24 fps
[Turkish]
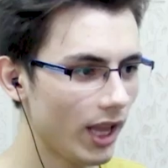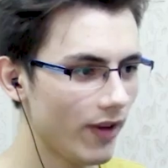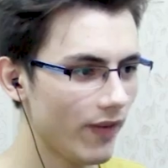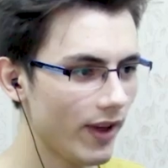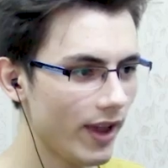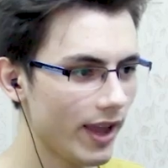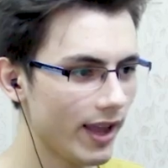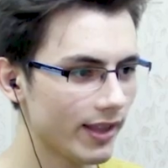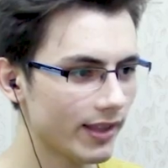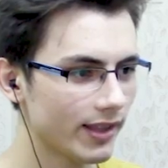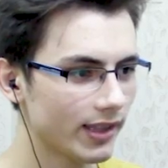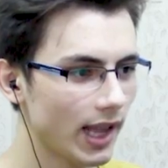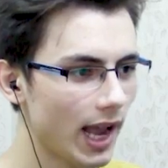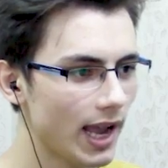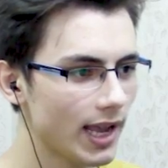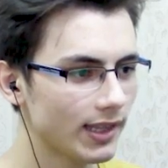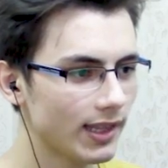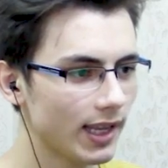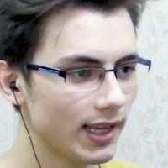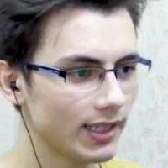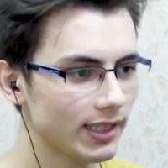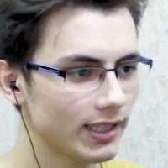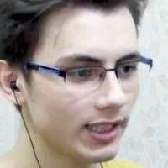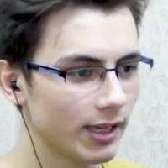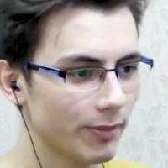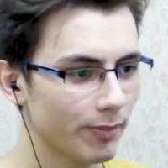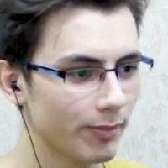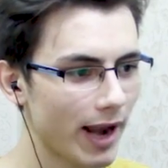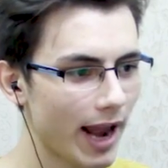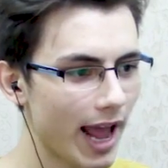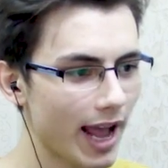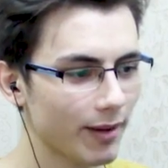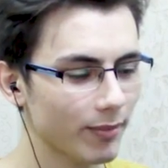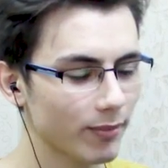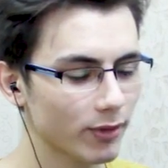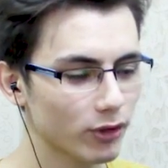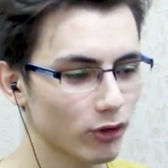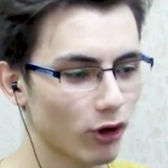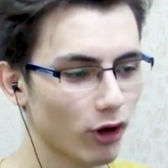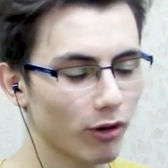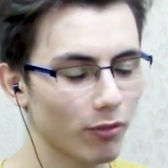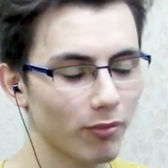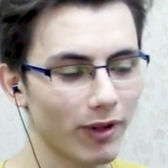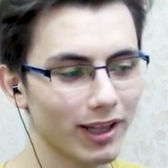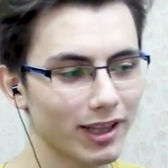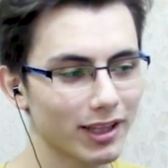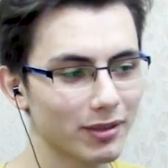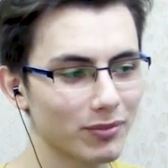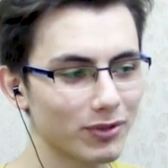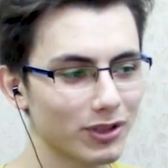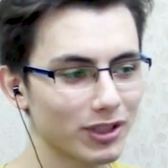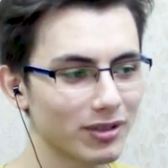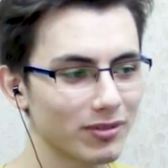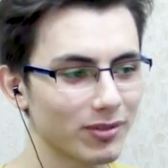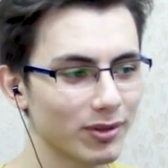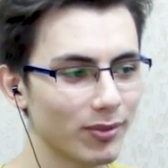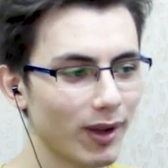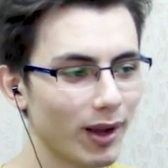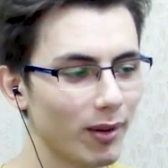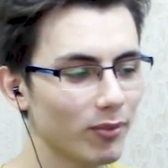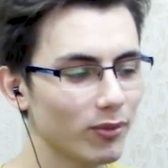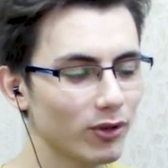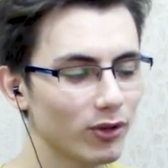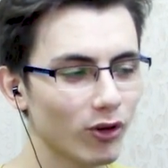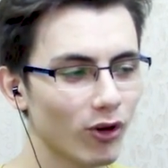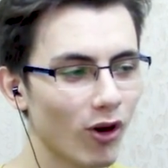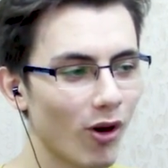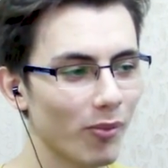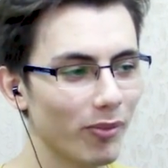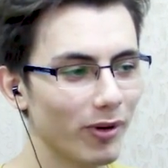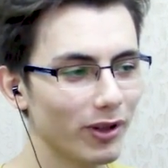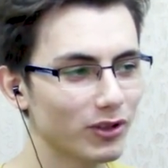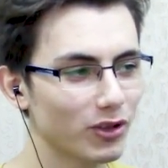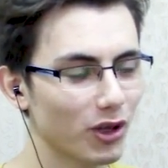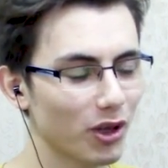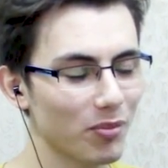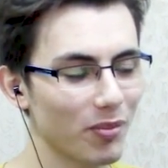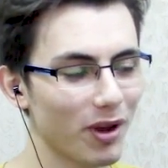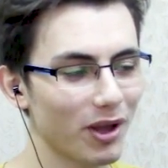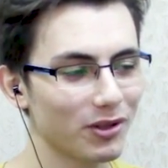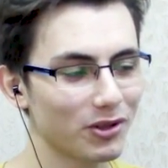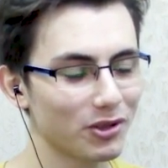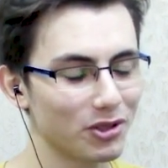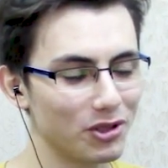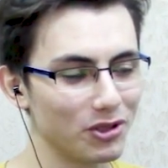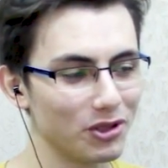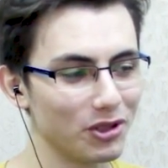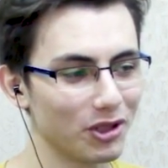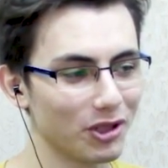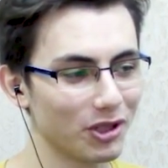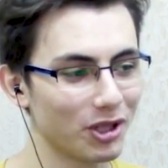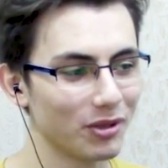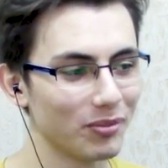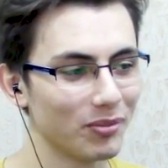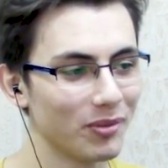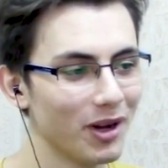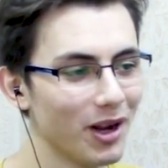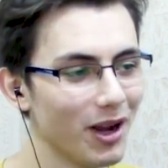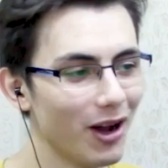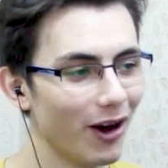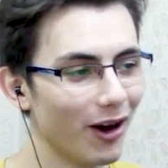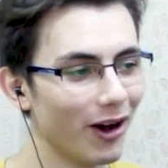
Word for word: Evet zaten çıplakmış. Olmadı bu şimdi. Ben bunu komple soymayı düşünüyordum.